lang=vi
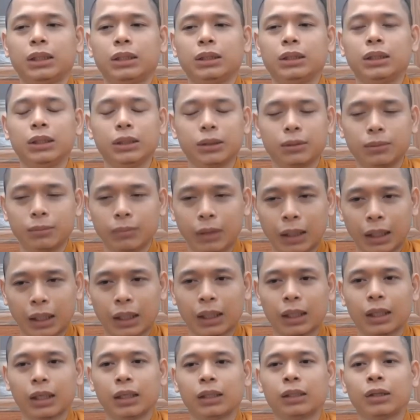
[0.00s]
nhưng
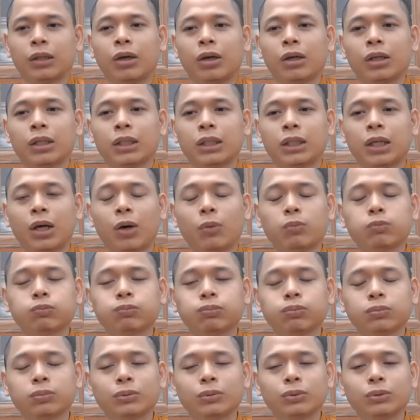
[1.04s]
mà nó
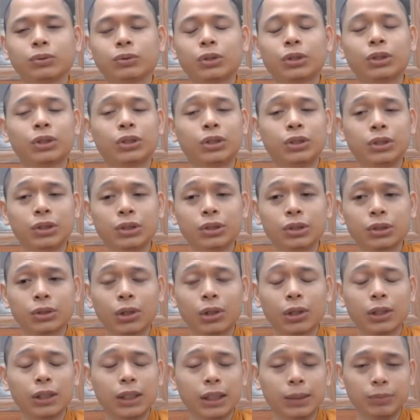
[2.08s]
không nó chưa
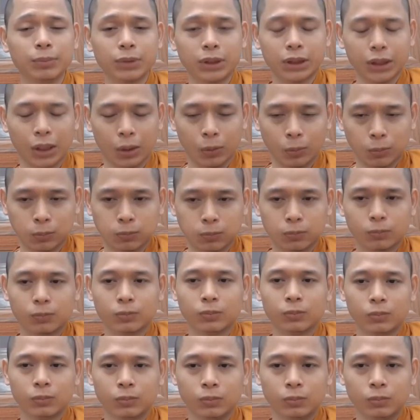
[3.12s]
có nghiêm trọng
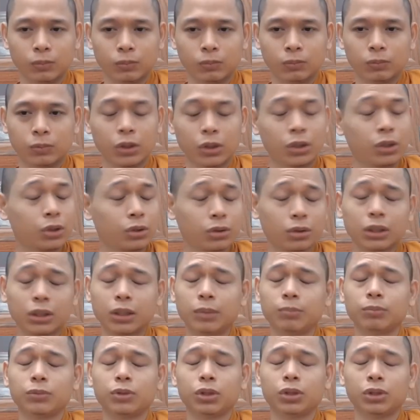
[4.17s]
nó chưa có
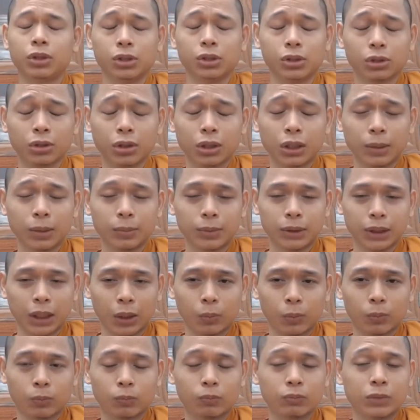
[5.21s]
nghiêm nó chưa có nghiêm
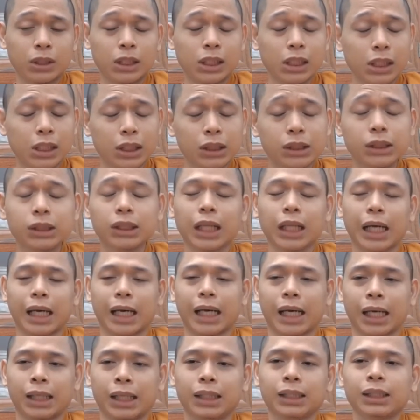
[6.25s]
trọng như
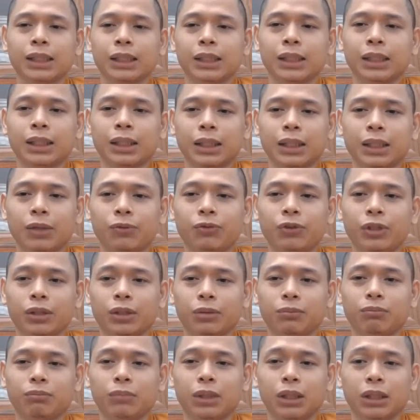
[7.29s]
là cái
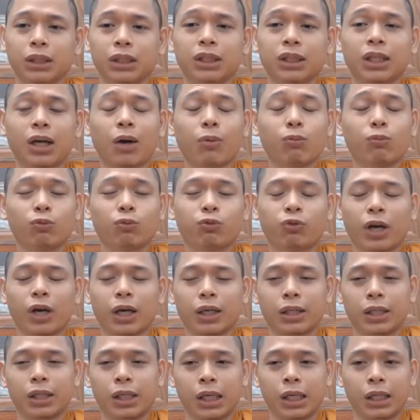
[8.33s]
việc mình không
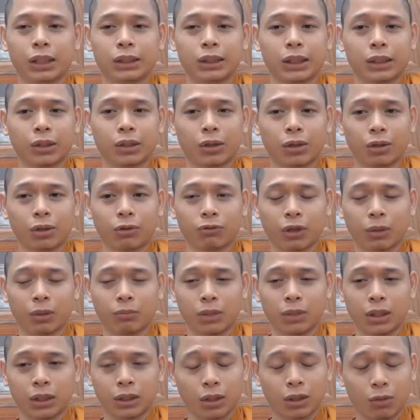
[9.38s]
phát hiện ra nó và
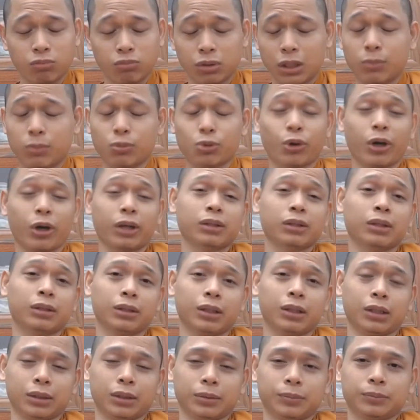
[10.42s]
mình không kiểm soát được
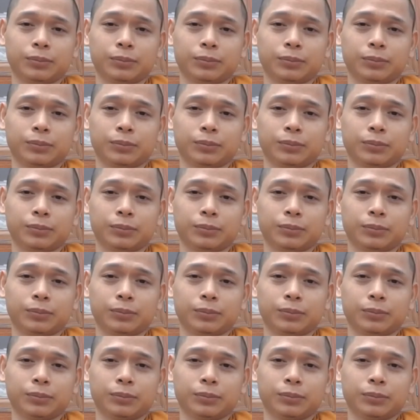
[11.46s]
nó